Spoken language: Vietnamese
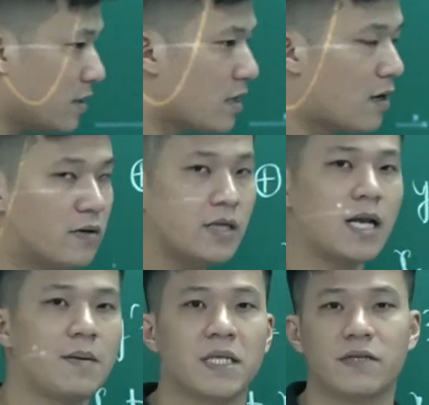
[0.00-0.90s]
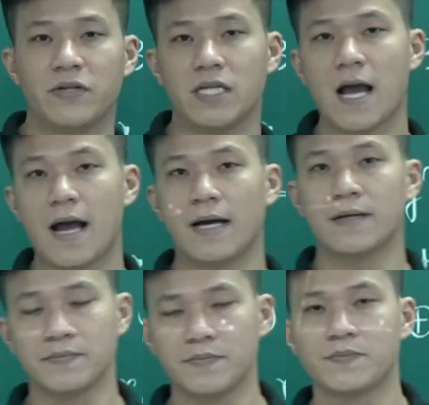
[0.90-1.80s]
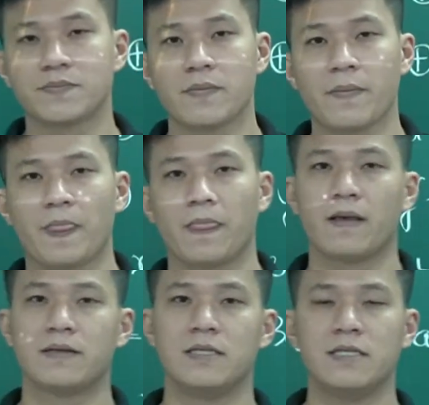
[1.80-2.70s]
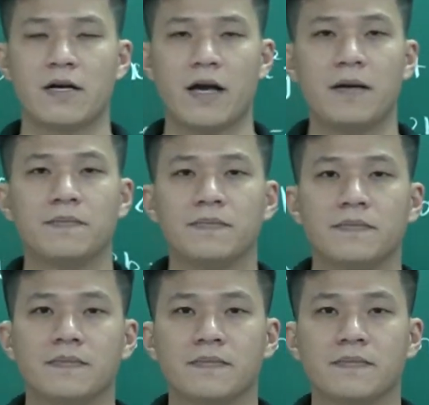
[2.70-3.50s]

thức đó để làm bài tập về nhà. Xin chào các em.